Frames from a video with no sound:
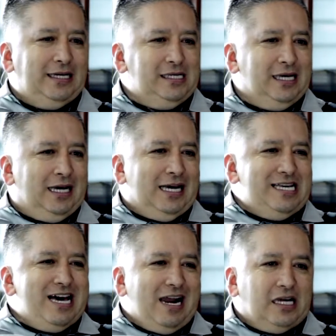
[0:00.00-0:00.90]
país
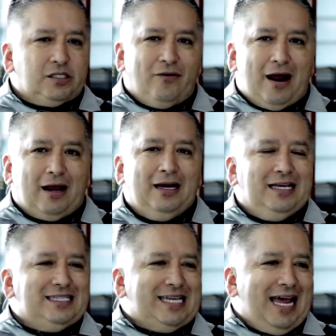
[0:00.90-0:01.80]
y a las FARC
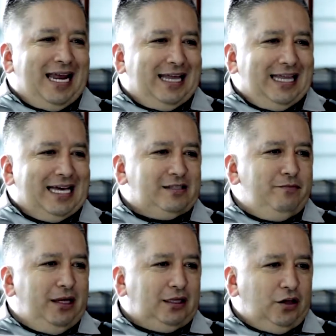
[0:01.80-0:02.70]
se le
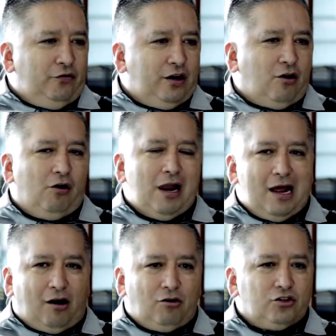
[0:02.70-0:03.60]
desmitificó
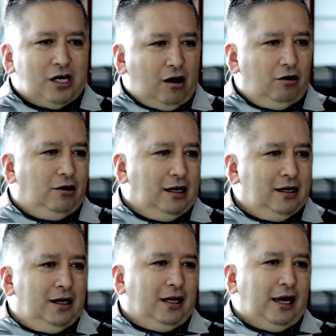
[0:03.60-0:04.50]
la rosa
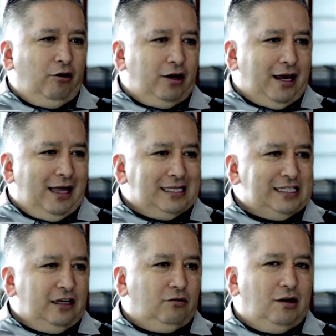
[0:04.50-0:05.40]
roja que hoy
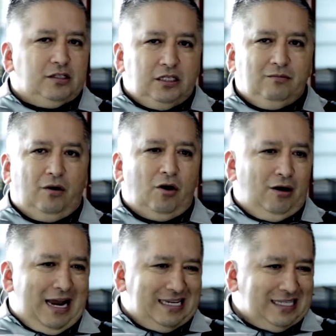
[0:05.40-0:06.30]
queda siendo el
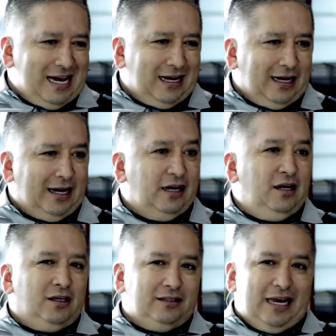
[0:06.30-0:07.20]
símbolo de la
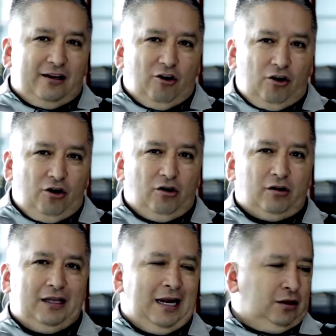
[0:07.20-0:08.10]
sangre, del
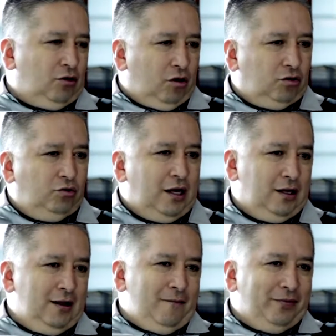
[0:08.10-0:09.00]
dolor, de la
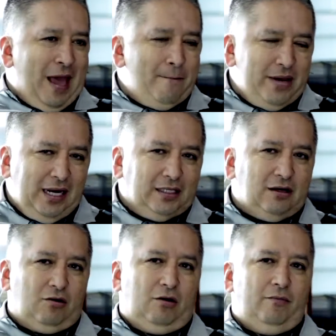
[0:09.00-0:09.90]
tortura de
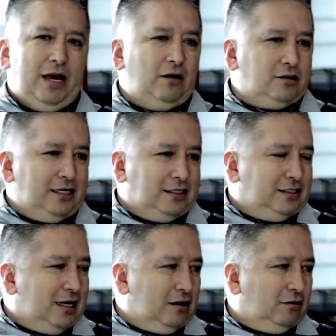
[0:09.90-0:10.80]
miles de colombianos que
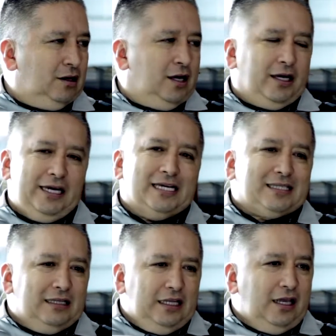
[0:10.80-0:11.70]
asesinaron.
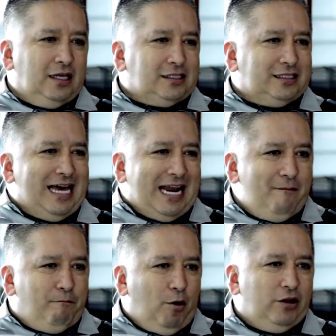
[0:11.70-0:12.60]
Y estas niñas se
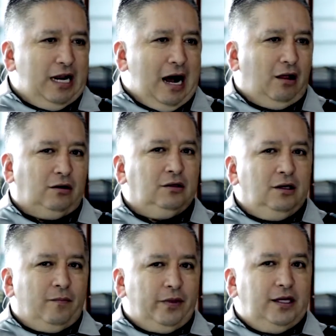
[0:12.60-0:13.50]
han
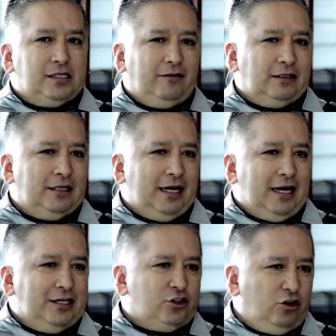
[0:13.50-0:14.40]
empoderado de esa
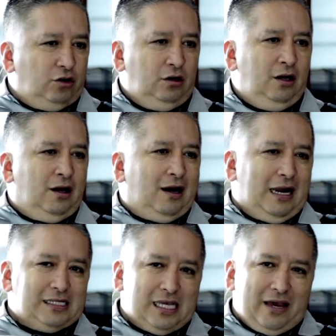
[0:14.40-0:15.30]
bandera y son
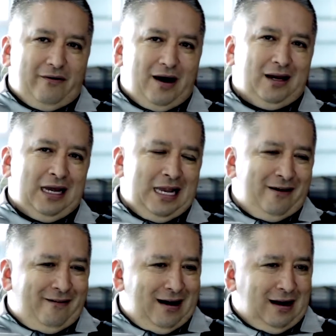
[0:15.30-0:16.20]
las que van a
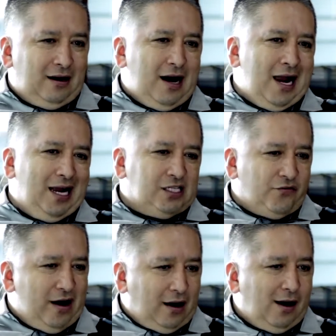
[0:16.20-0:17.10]
llevar a
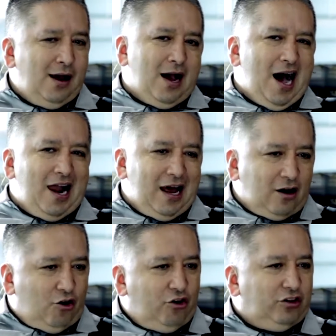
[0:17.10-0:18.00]
las FARC a
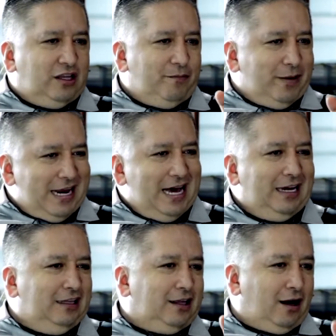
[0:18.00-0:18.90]
la Corte
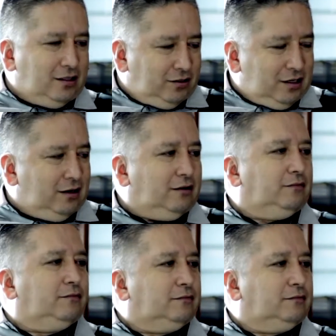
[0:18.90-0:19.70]
Penal Internacional.